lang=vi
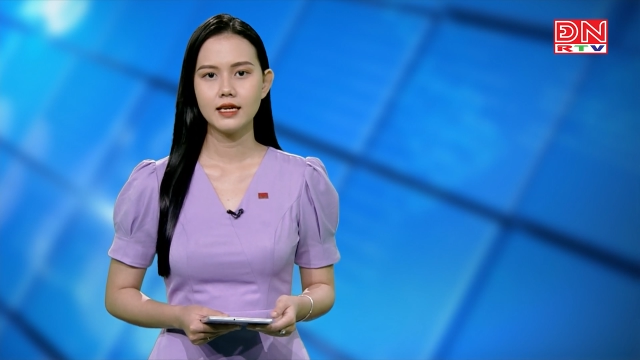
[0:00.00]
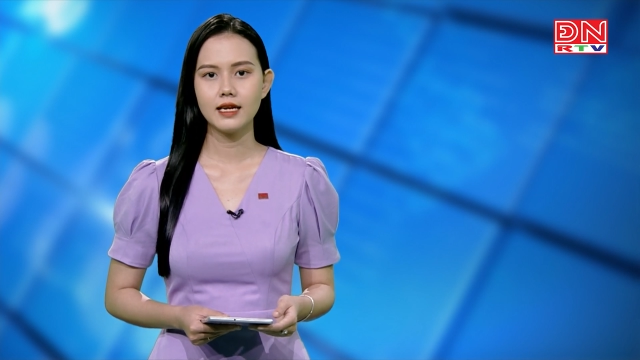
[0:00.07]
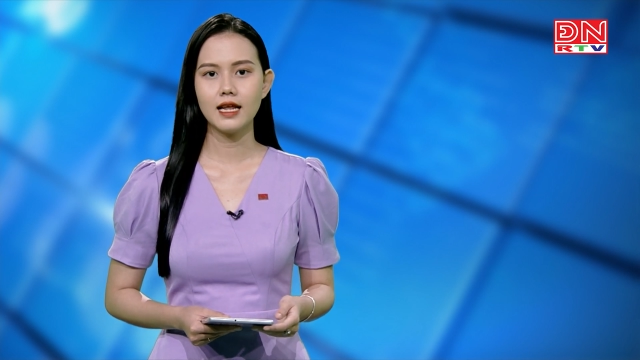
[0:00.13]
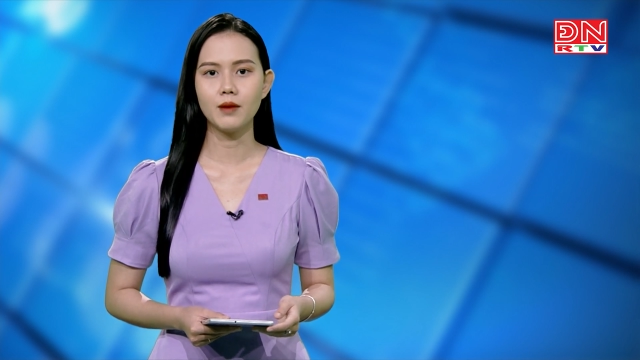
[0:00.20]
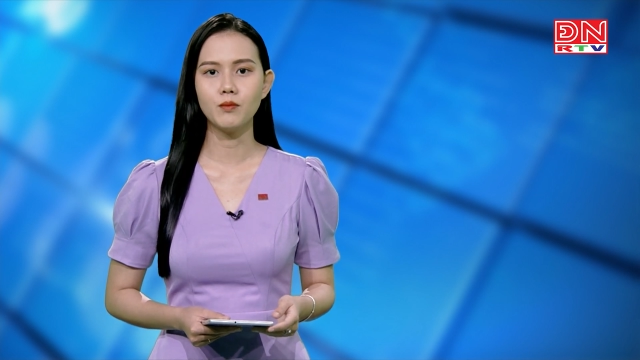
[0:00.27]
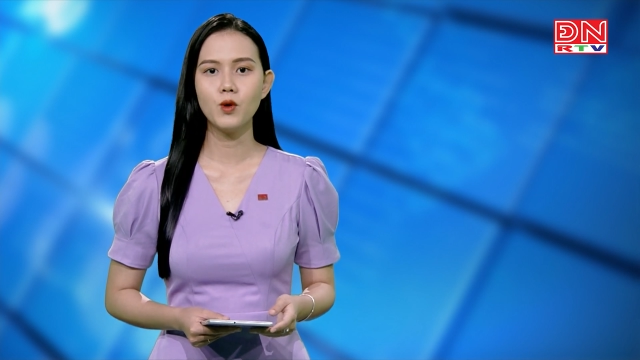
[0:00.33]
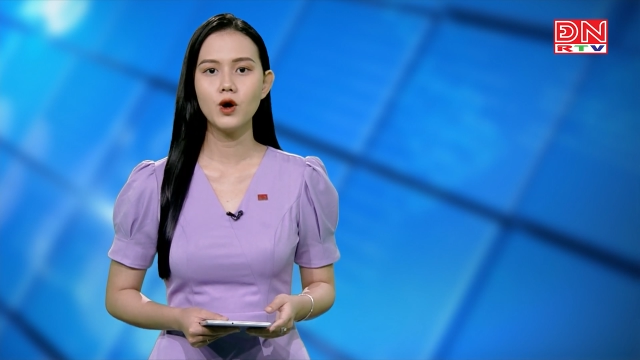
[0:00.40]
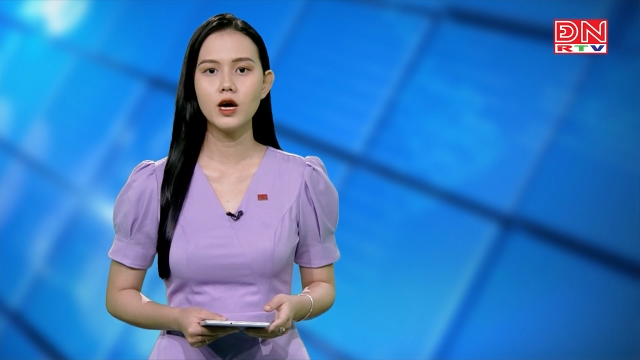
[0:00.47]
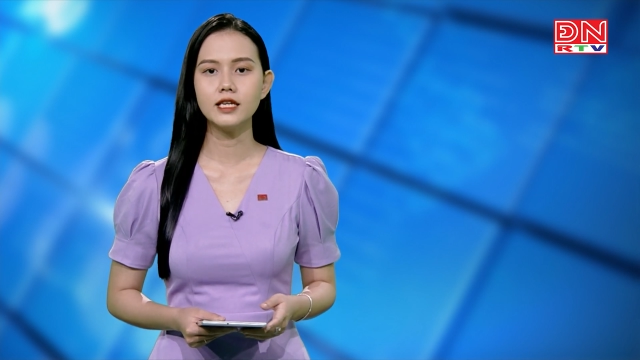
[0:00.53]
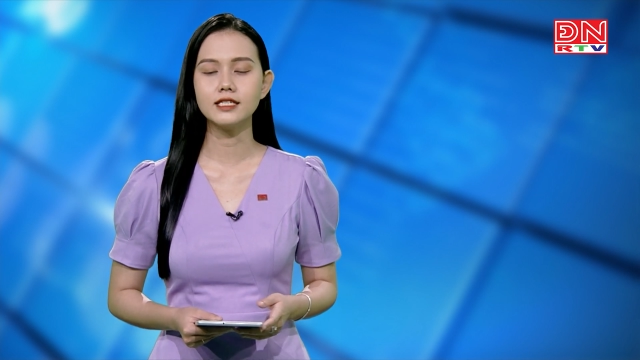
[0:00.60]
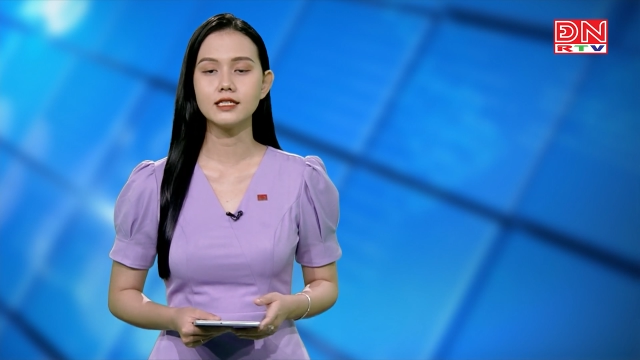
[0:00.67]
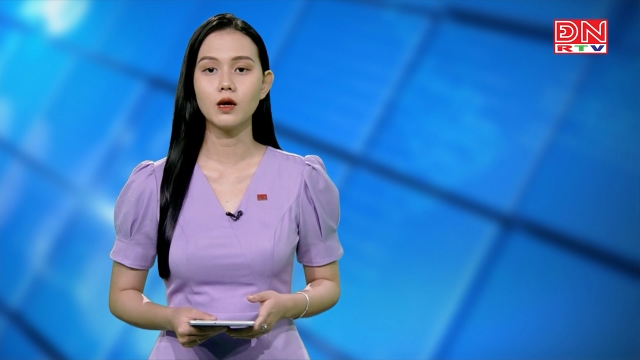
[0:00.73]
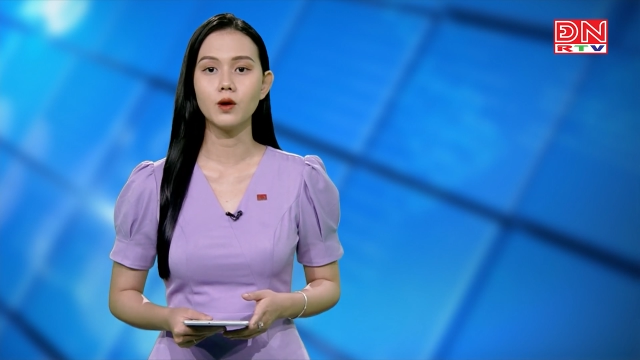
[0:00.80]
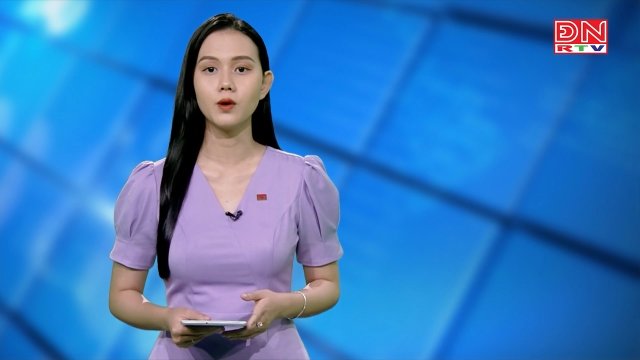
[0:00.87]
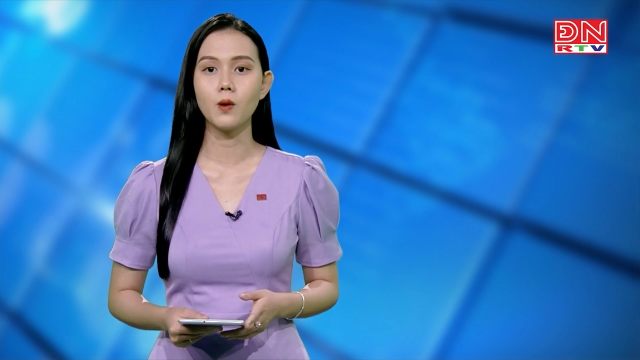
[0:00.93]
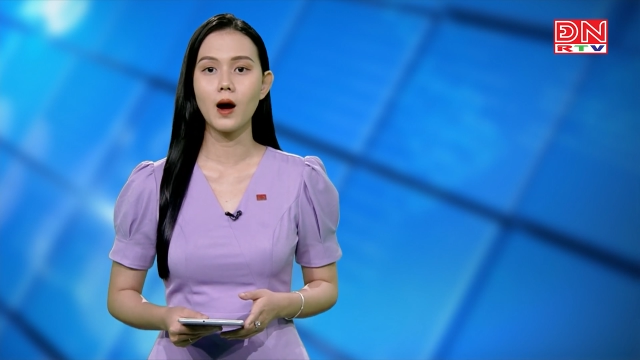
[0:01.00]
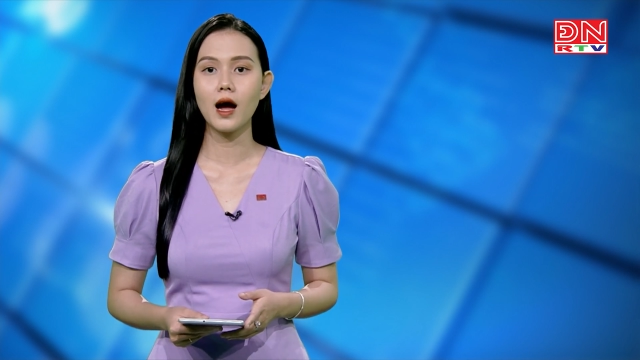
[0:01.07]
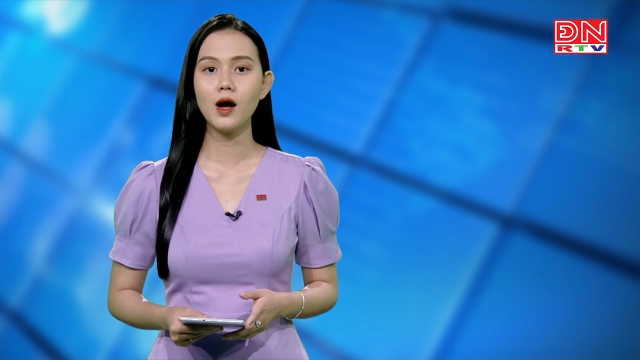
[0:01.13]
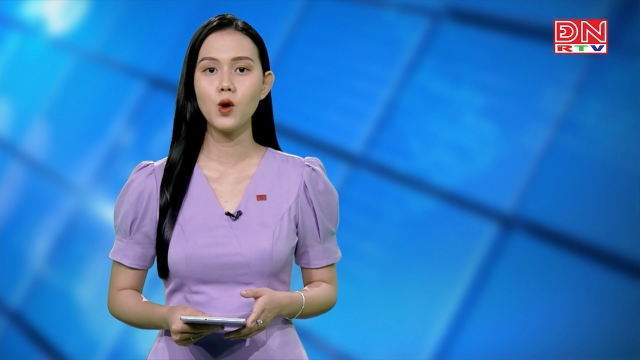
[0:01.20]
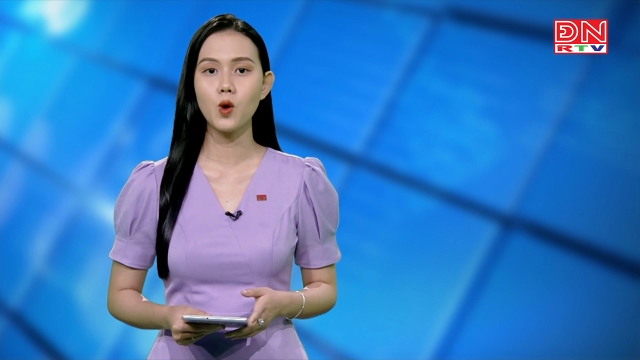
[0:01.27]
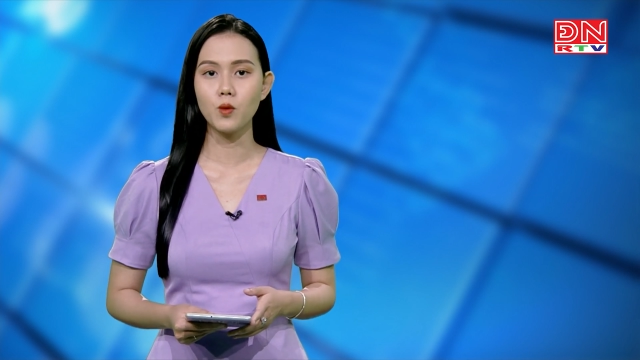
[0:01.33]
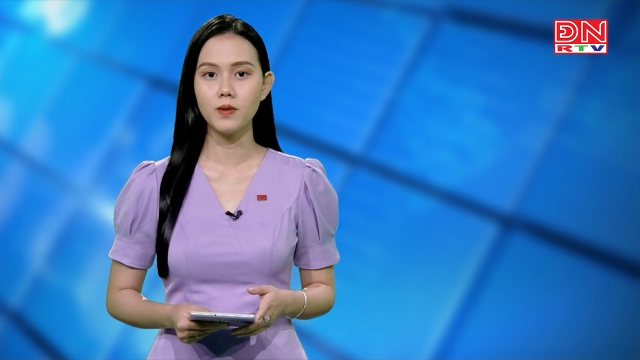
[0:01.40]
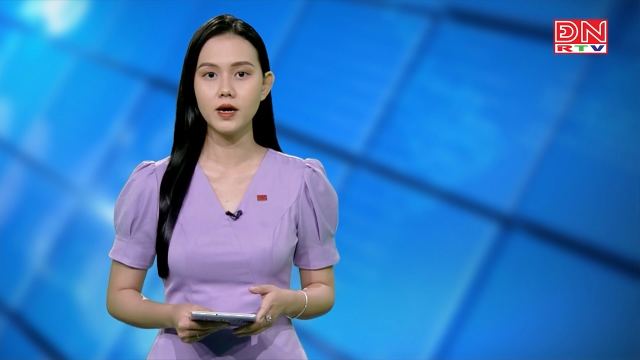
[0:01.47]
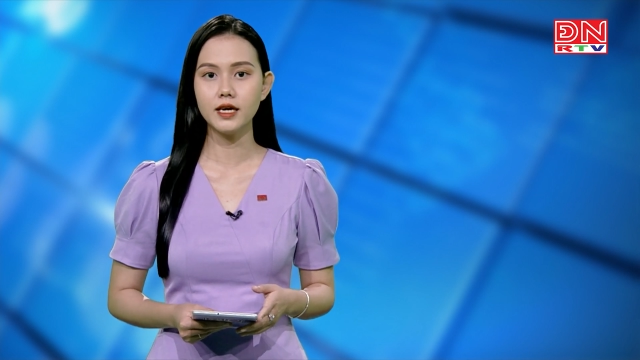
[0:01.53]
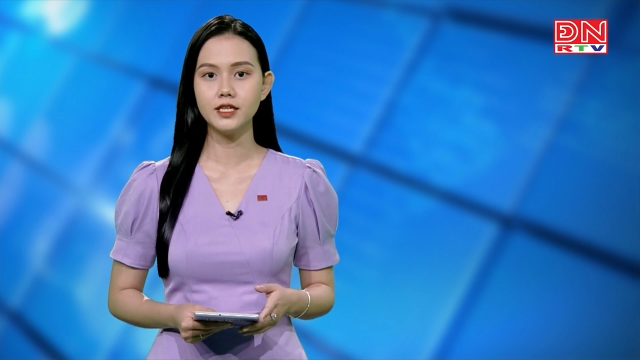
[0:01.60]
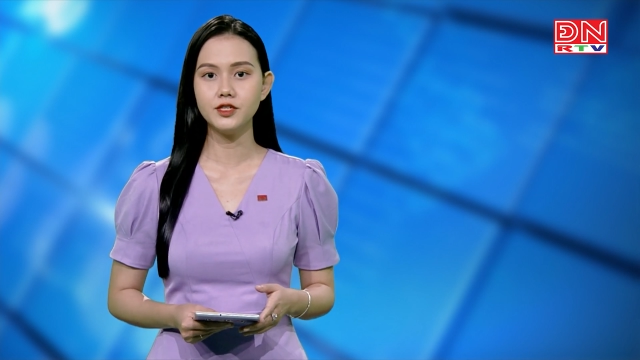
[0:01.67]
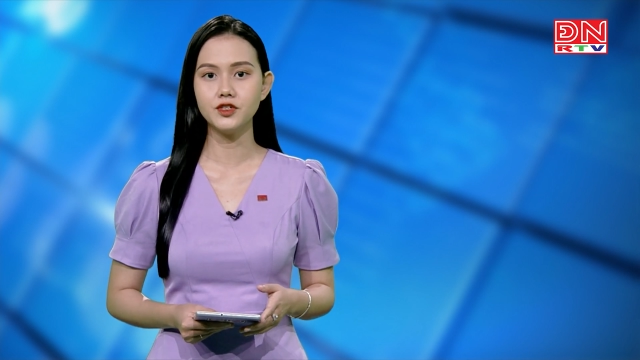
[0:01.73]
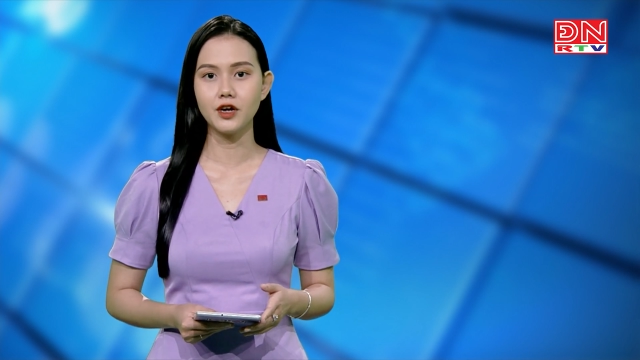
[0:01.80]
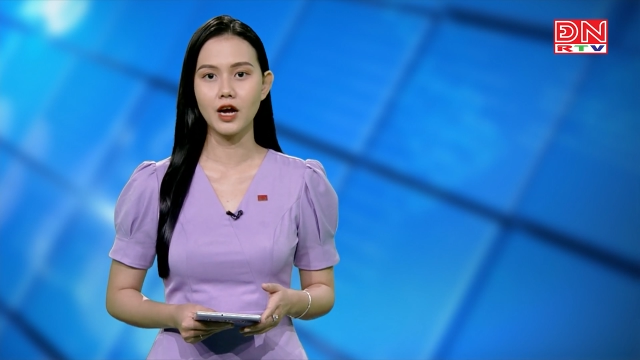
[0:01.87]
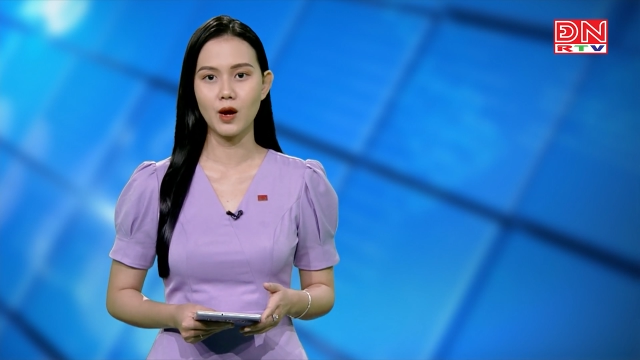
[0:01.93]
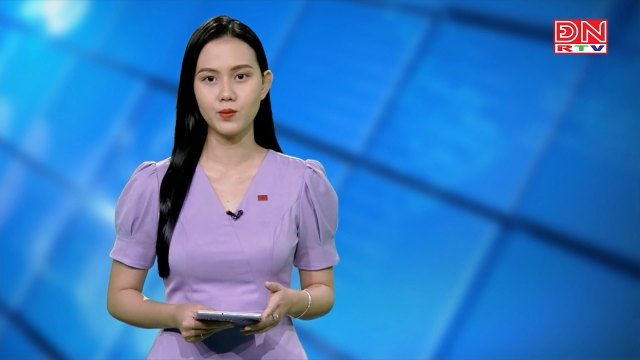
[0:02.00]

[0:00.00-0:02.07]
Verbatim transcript: Đây là mô hình xã hội hóa hồ bơi trường